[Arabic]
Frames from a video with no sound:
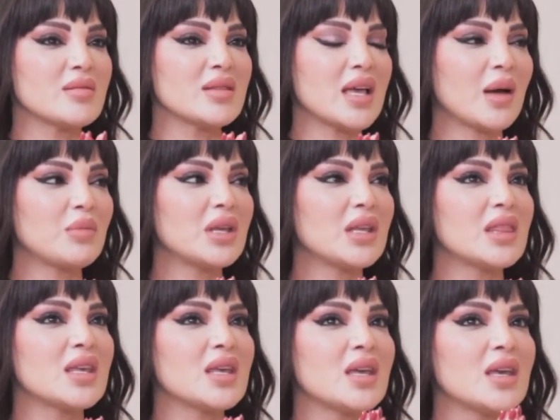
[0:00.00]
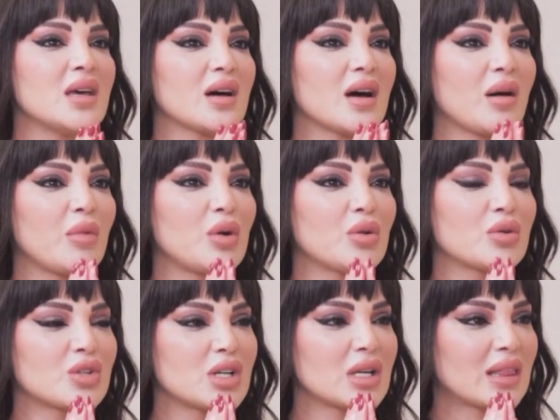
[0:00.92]
داعميني اعمل
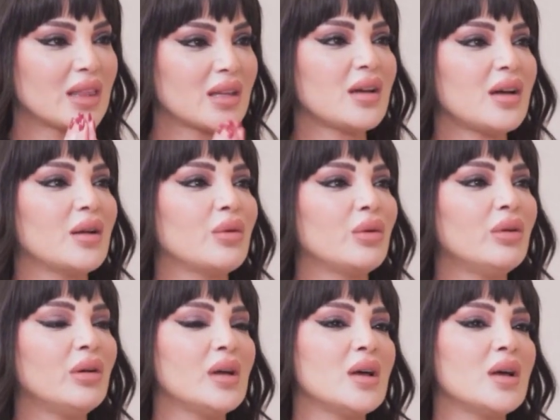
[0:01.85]
لهم شيء كثير حلو